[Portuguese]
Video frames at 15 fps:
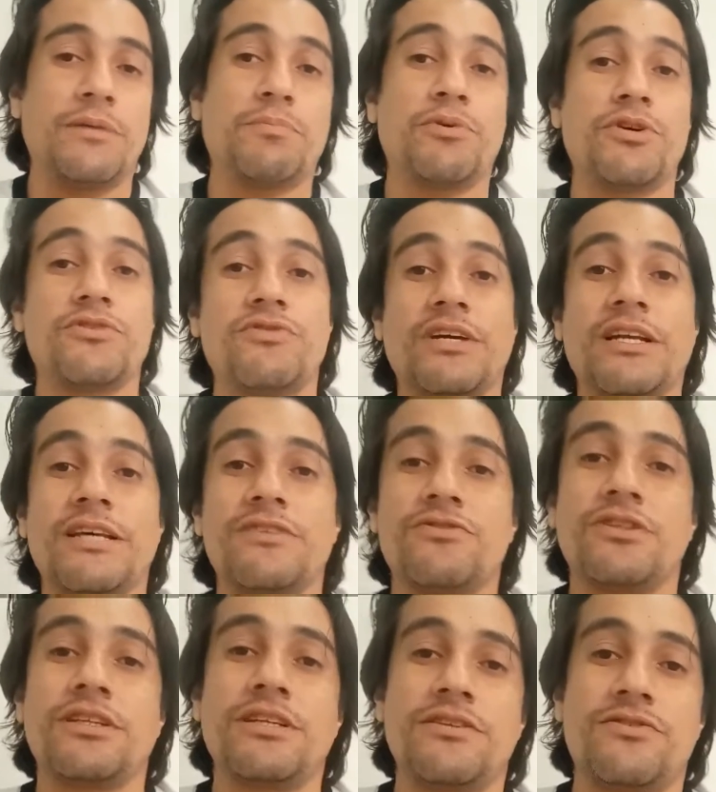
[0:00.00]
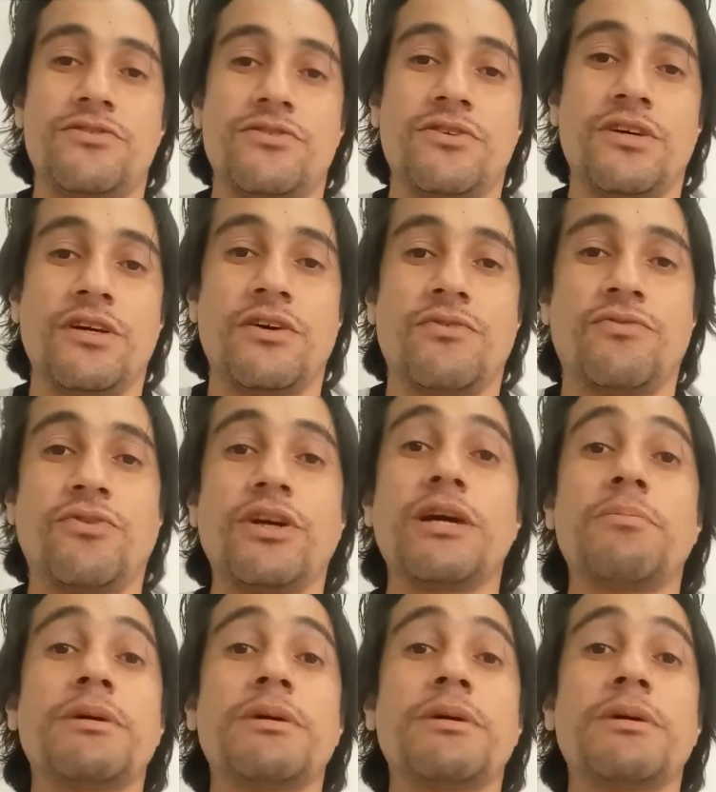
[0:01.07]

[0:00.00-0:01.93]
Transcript: depois do inglês do início, foi